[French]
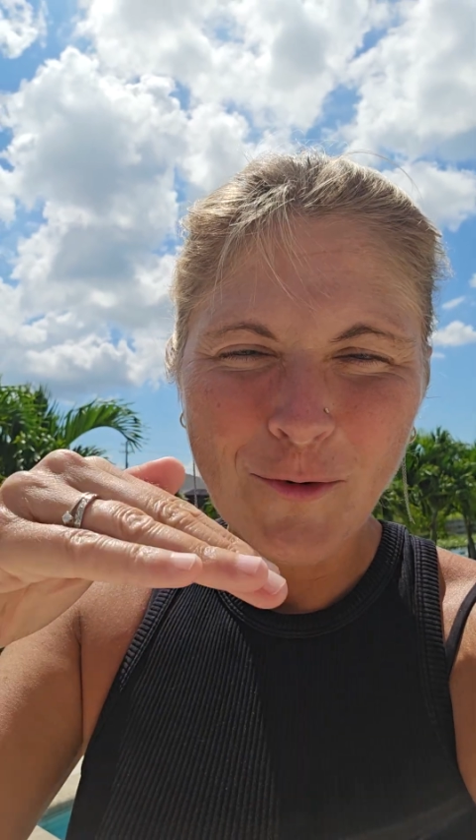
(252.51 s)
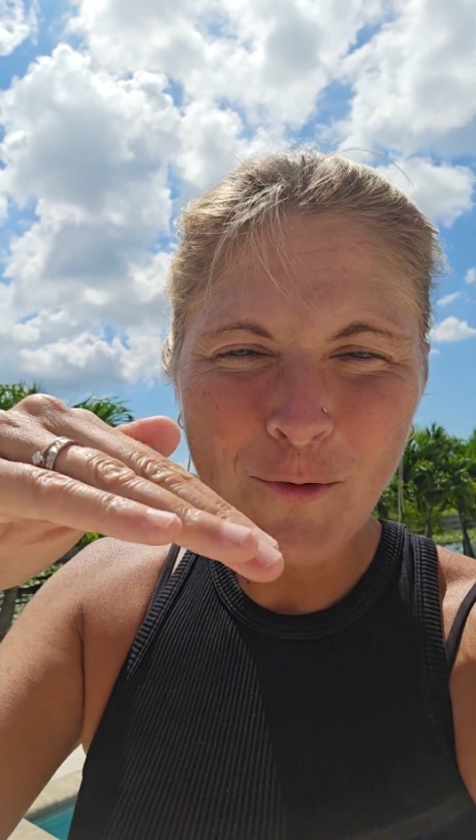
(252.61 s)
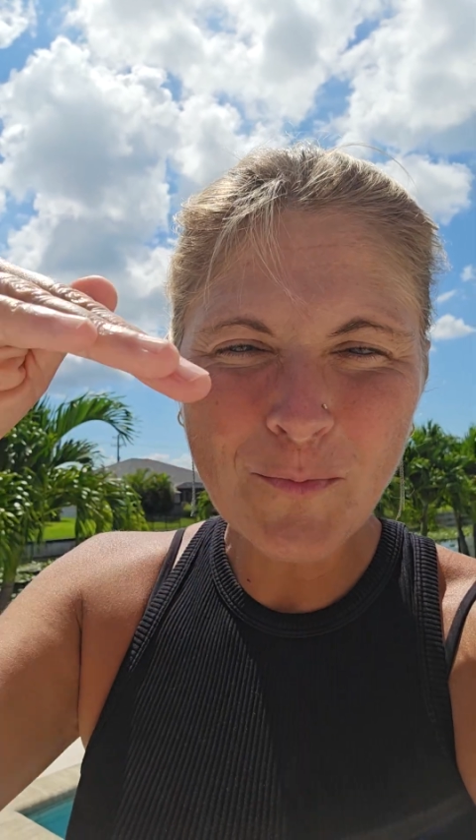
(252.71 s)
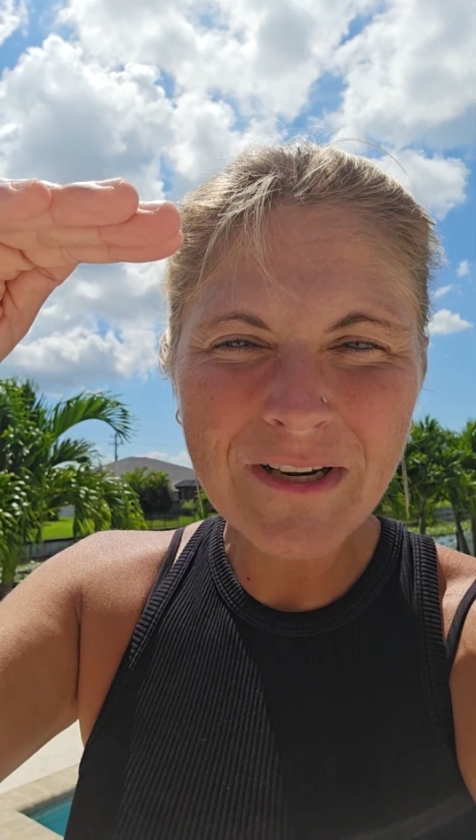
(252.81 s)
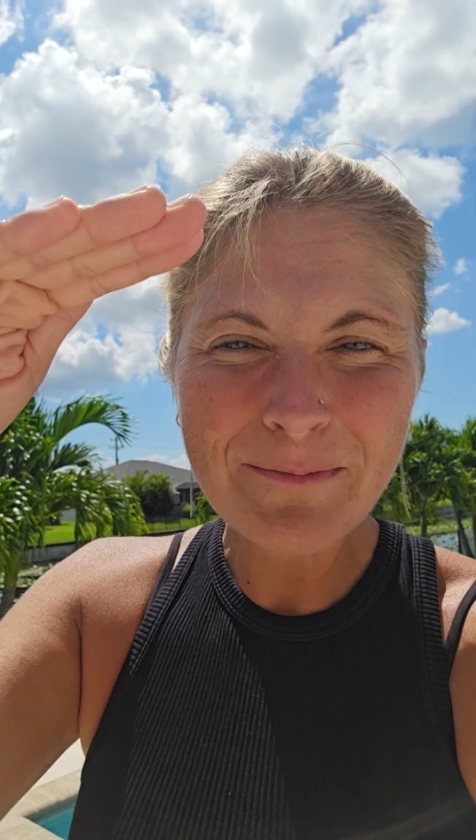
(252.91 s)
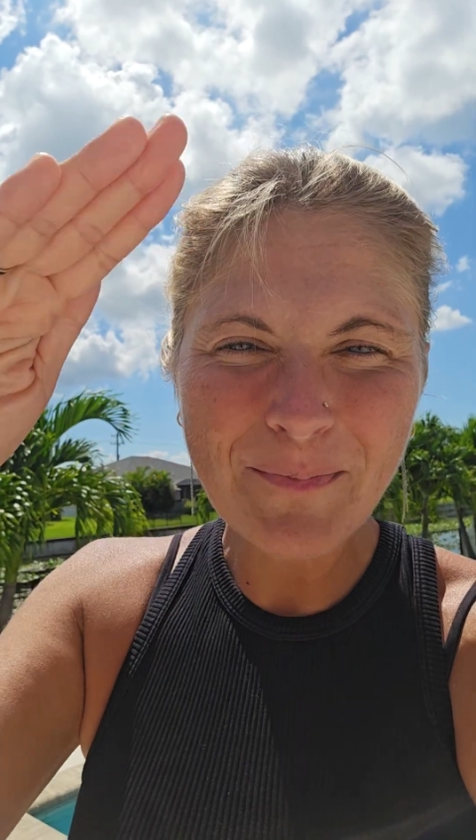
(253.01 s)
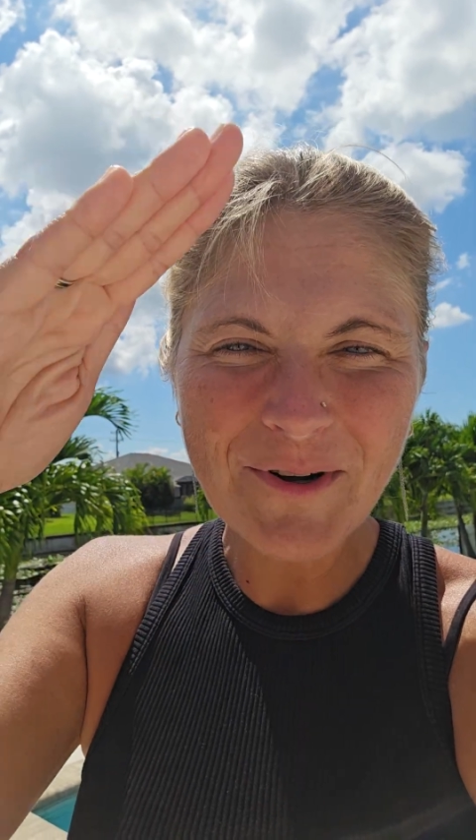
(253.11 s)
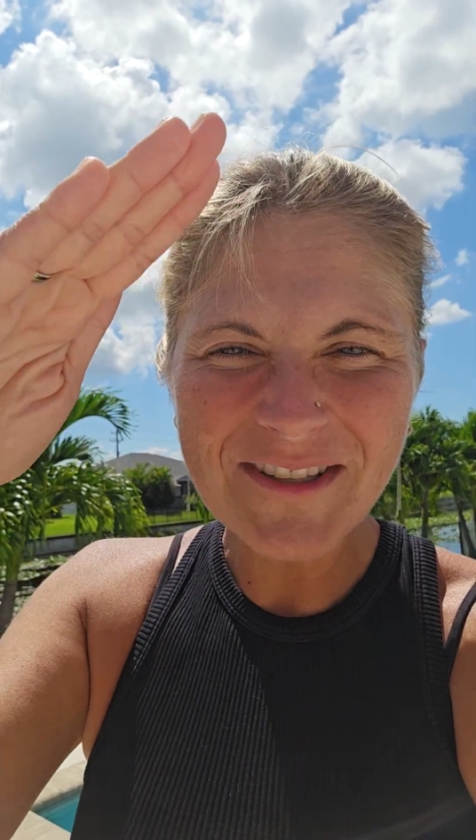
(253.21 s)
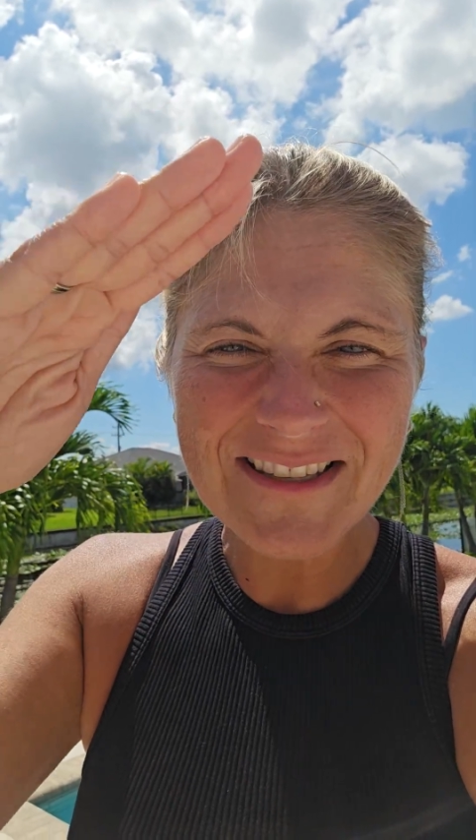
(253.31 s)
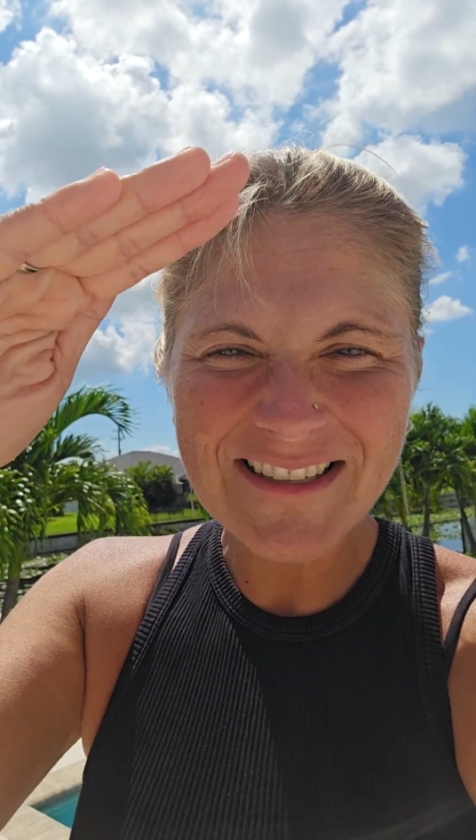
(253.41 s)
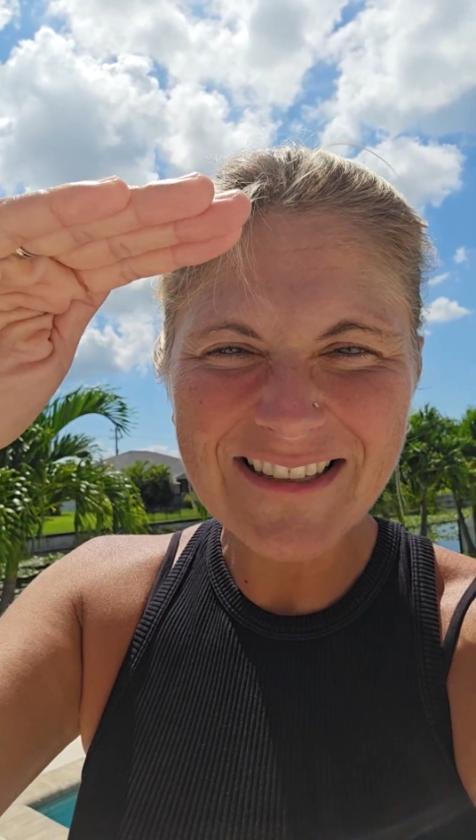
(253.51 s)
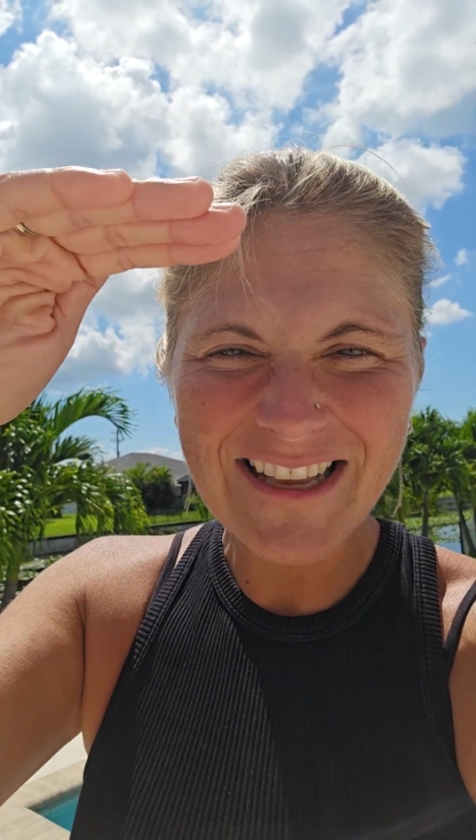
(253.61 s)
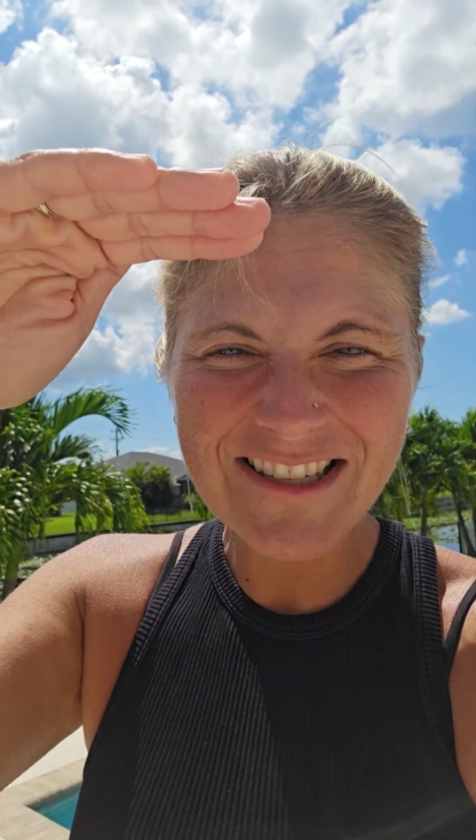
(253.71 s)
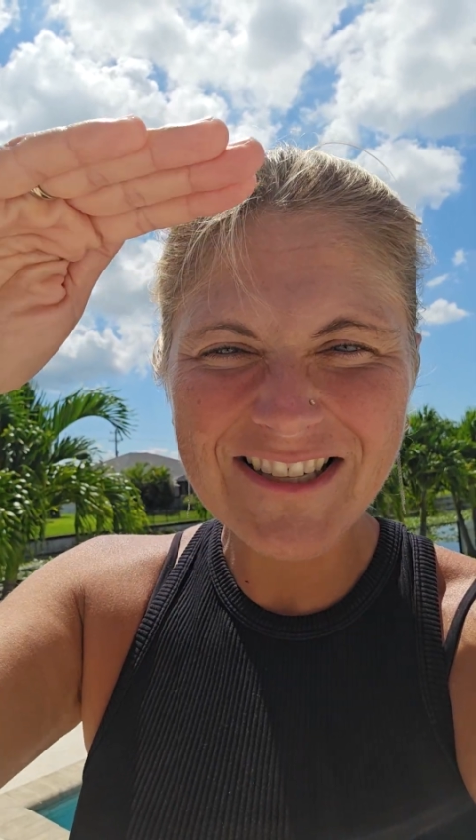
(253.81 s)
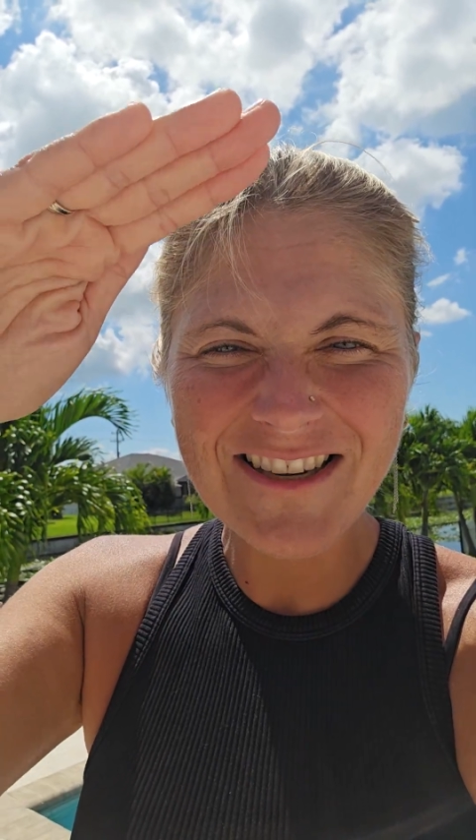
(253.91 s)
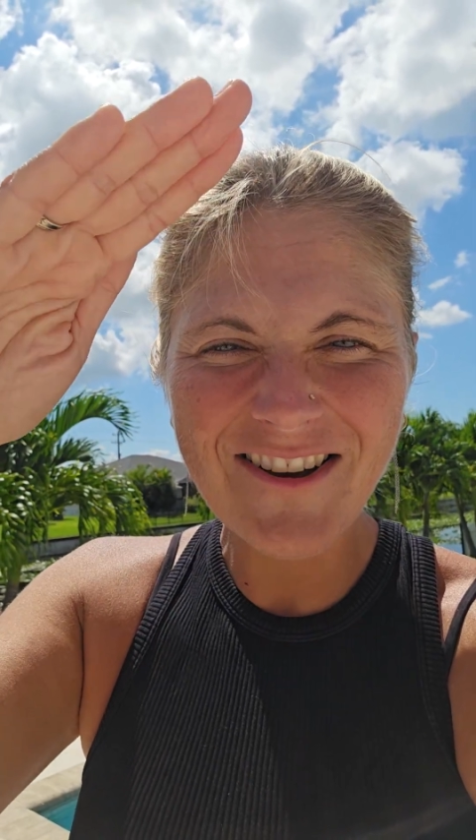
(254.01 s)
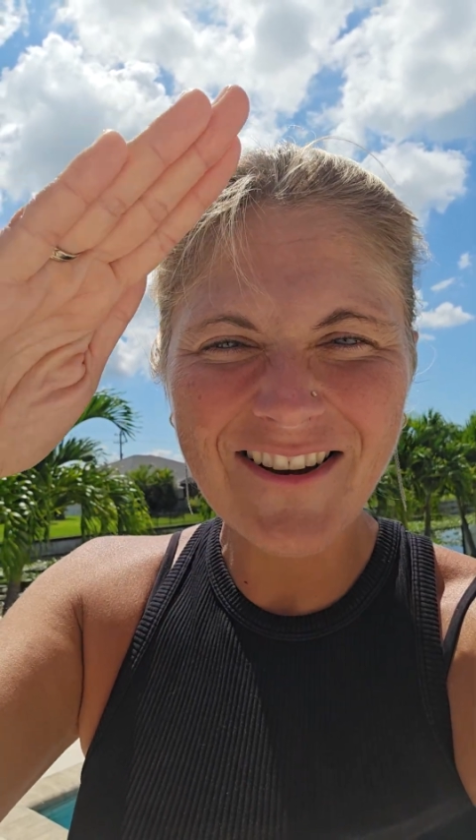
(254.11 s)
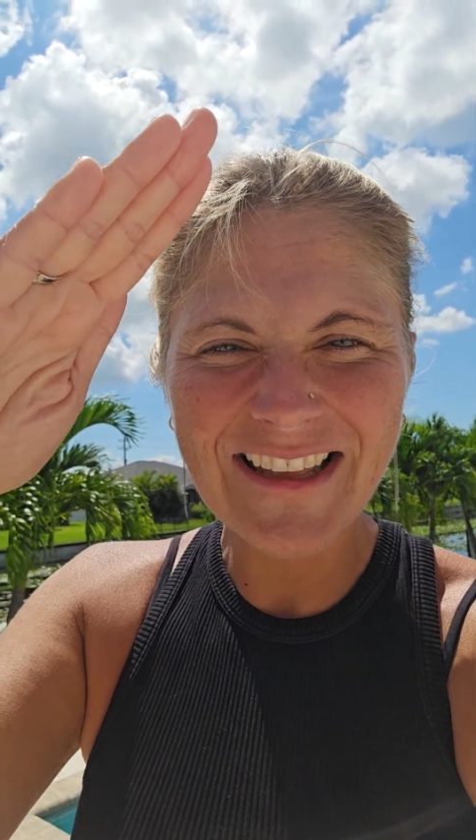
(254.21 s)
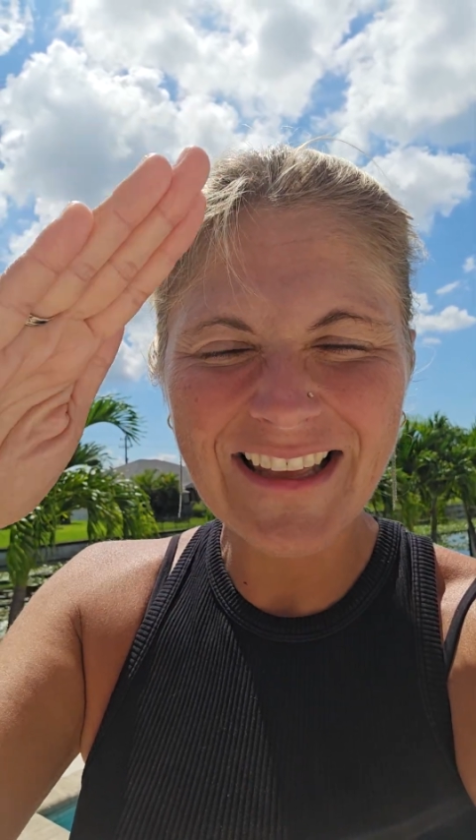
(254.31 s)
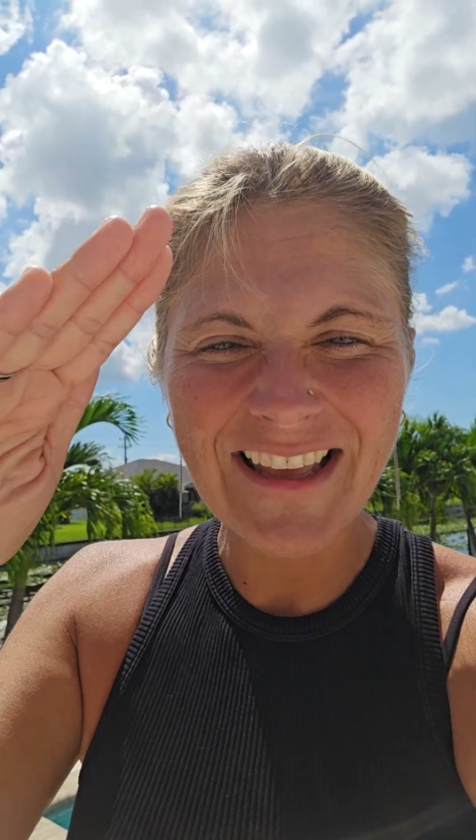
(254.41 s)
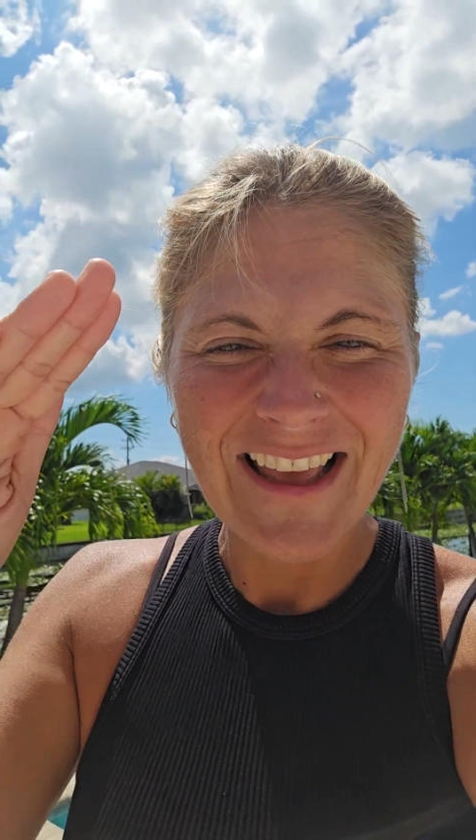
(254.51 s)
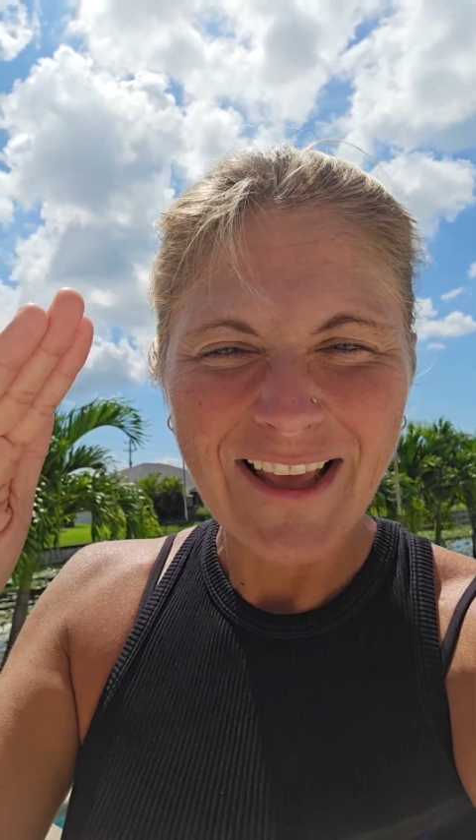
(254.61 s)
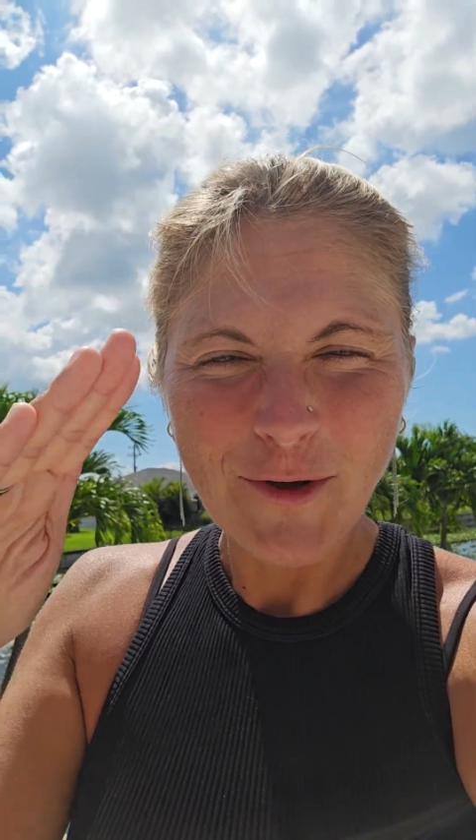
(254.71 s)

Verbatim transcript: Oublie pas ces énergies-là et